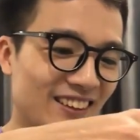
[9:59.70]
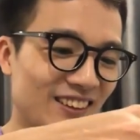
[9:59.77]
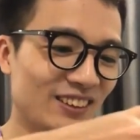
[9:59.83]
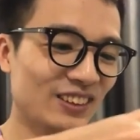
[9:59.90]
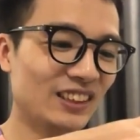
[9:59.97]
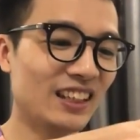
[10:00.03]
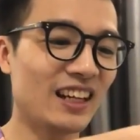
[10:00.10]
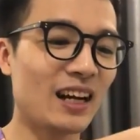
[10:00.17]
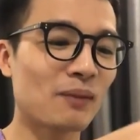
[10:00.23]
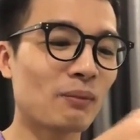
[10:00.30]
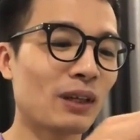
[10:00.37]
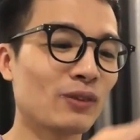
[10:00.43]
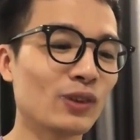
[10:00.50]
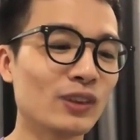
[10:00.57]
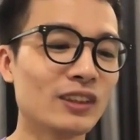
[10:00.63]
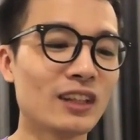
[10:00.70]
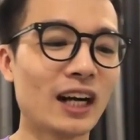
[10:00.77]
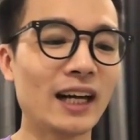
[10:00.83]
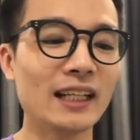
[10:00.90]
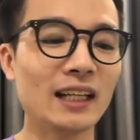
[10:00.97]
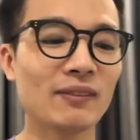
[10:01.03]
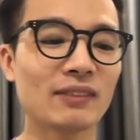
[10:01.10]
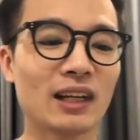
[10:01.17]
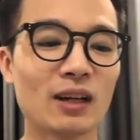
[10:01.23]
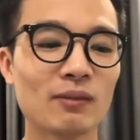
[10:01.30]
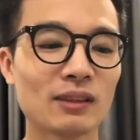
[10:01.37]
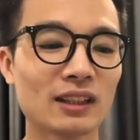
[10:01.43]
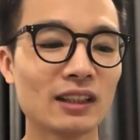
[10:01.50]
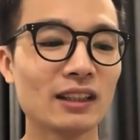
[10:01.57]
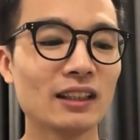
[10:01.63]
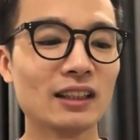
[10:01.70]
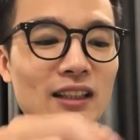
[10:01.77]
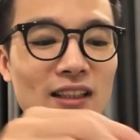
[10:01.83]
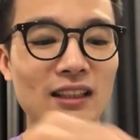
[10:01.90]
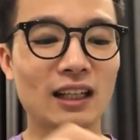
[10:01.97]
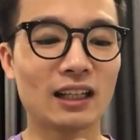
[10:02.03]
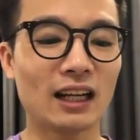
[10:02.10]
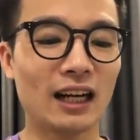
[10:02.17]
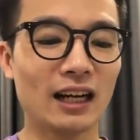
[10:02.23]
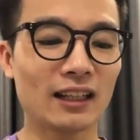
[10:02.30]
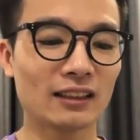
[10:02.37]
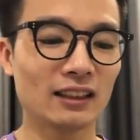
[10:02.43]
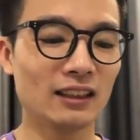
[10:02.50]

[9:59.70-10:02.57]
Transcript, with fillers: đôi giày hắc bạch vô thường anh em nào mà đặt hàng